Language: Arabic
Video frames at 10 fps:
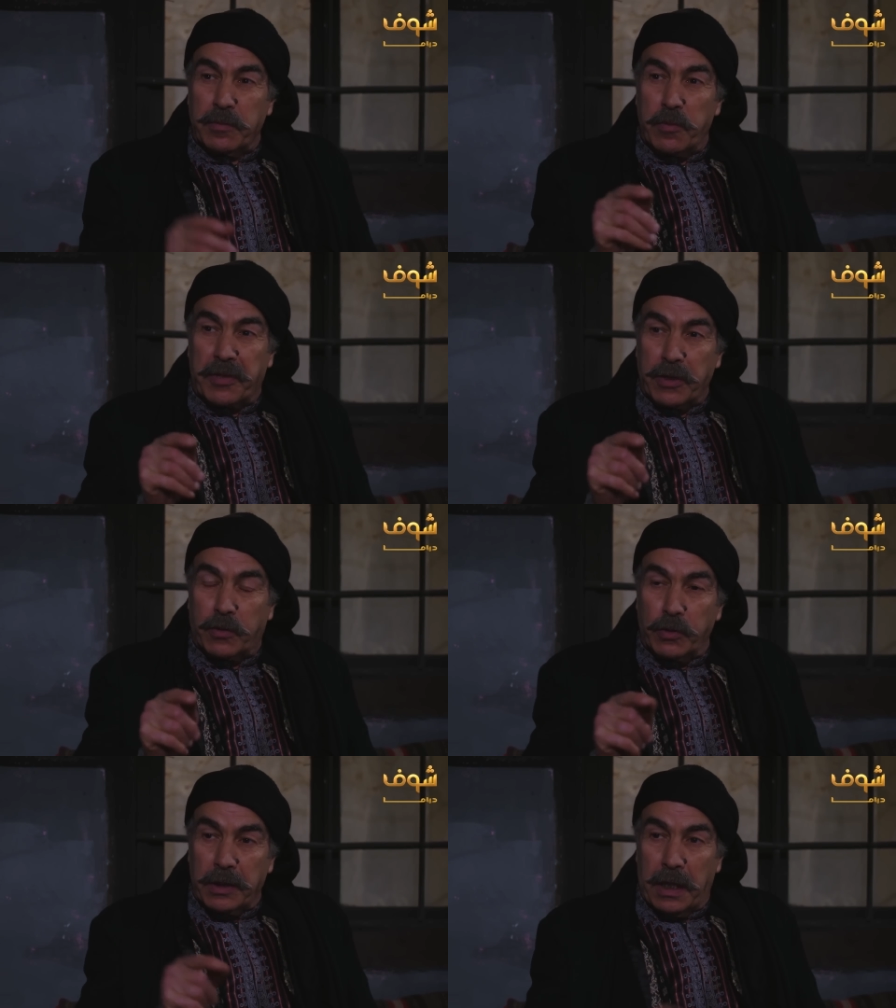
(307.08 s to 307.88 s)
مين ممكن
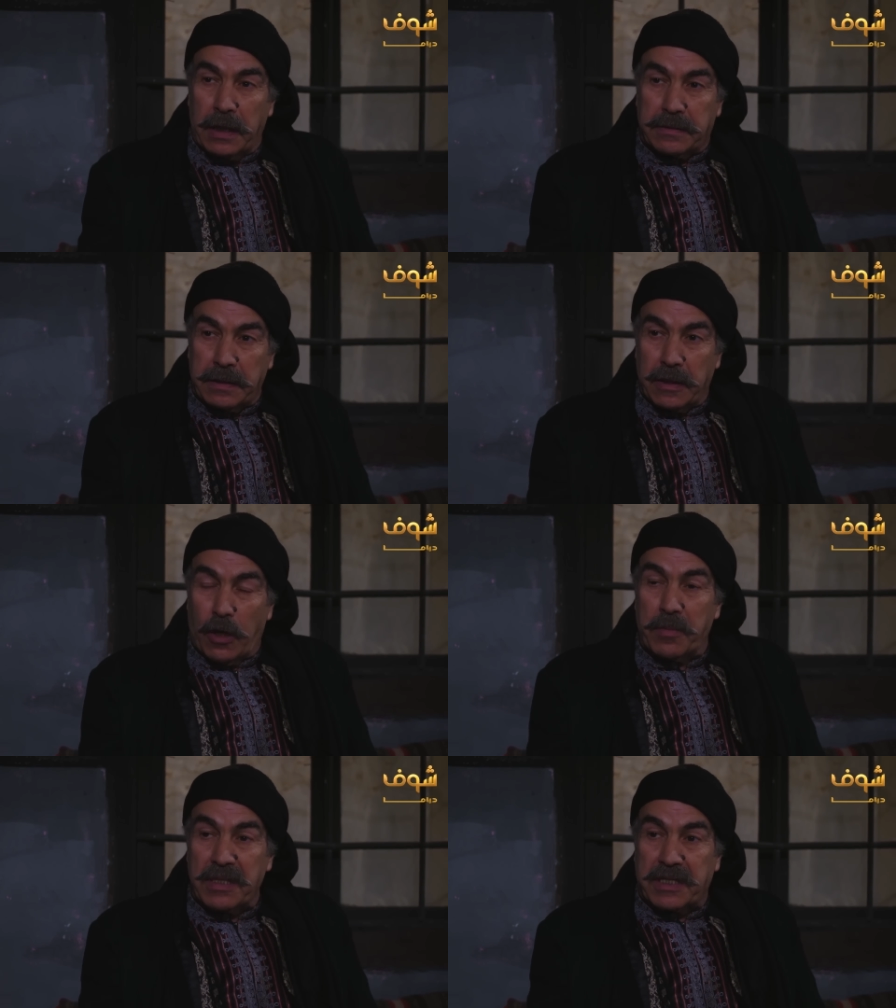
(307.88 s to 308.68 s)
يكون القاتل
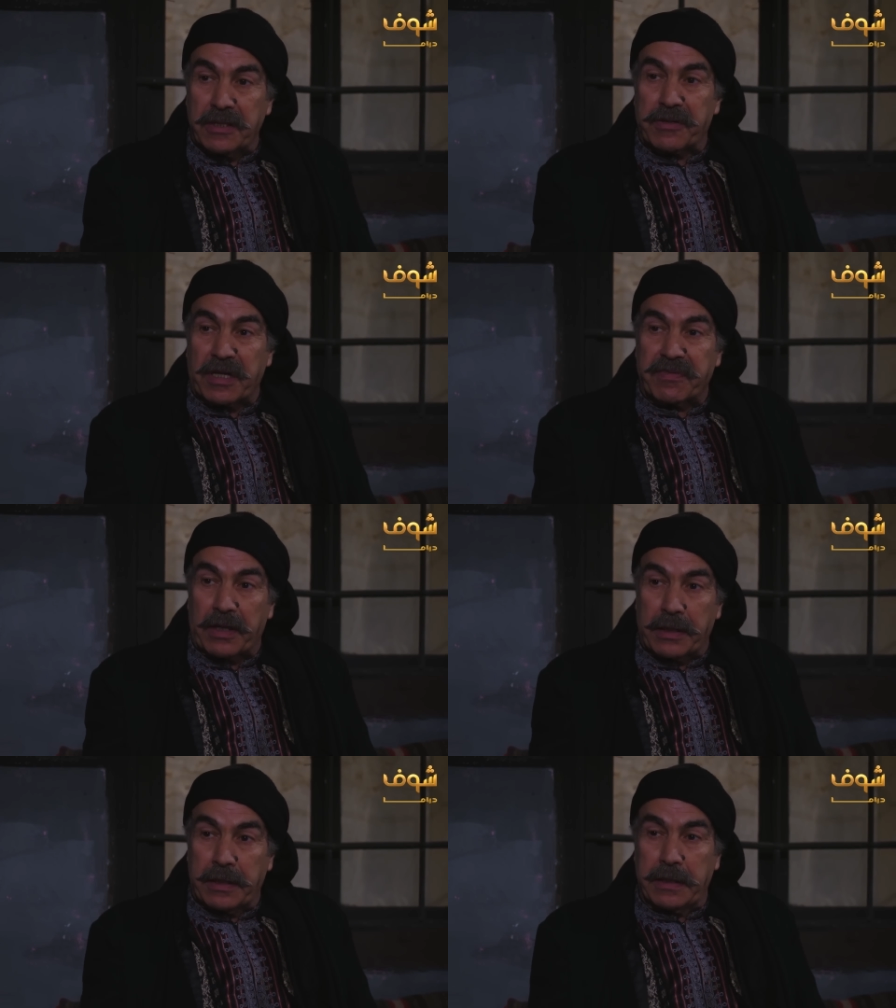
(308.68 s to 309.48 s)
أو ماسكين طرف
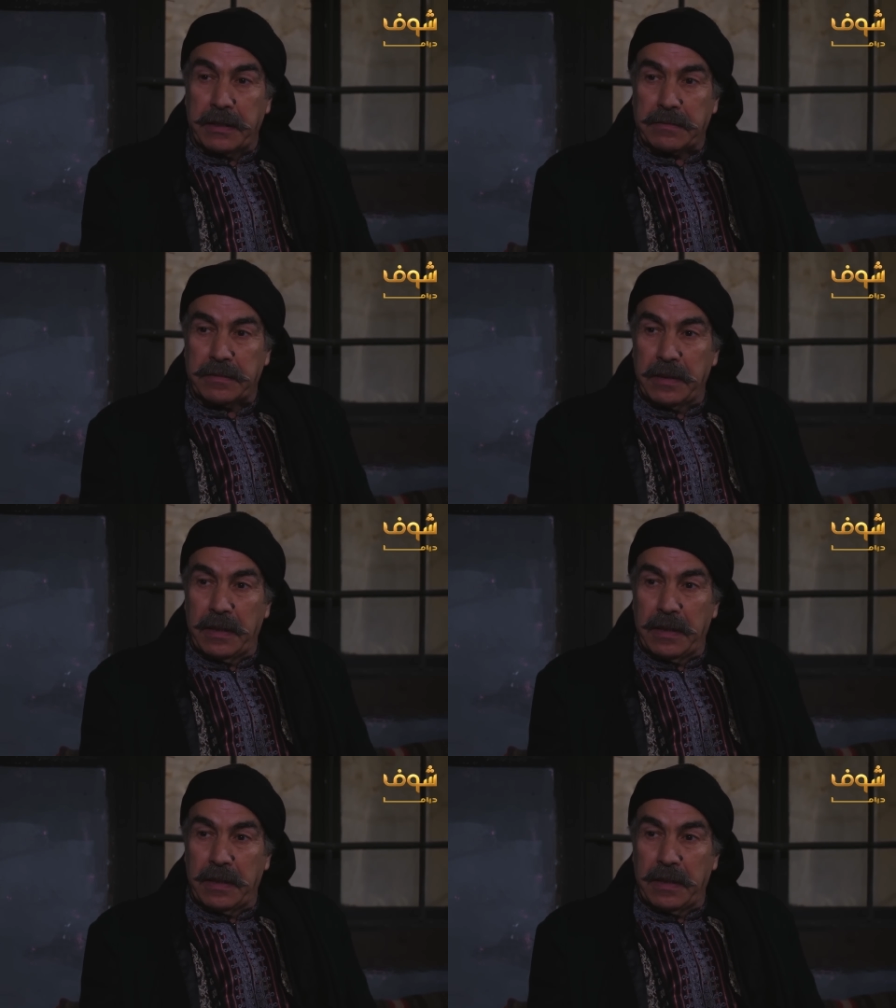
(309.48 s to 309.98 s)
الخيط